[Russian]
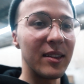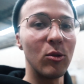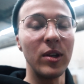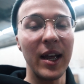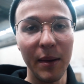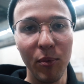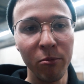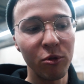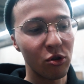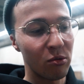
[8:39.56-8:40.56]
Ну, я
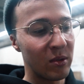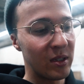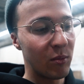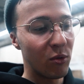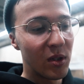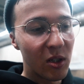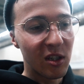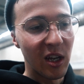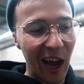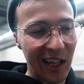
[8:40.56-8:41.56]
напомню, что мы будем делать
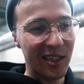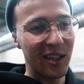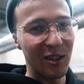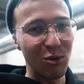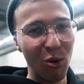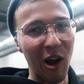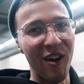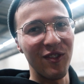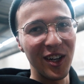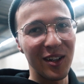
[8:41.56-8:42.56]
не адский, сука,
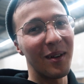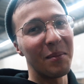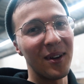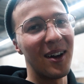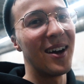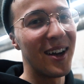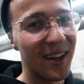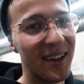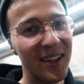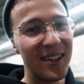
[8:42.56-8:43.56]
а выхлоп,
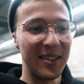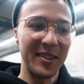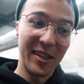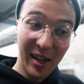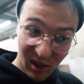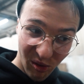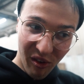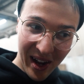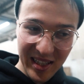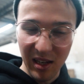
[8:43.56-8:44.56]
а на
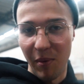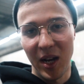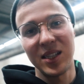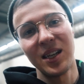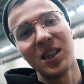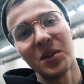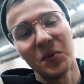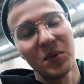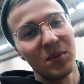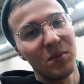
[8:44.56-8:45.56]
20%,
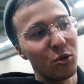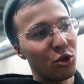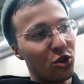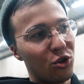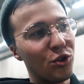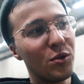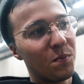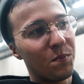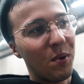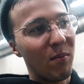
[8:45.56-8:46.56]
может, чуть-чуть
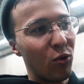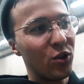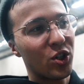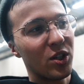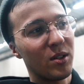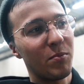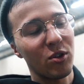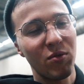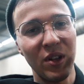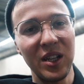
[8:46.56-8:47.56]
побольше.
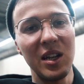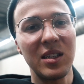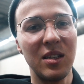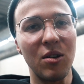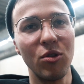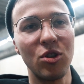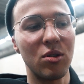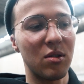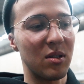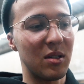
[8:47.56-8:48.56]
Просто владелец не хочет
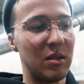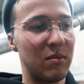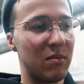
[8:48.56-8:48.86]
э,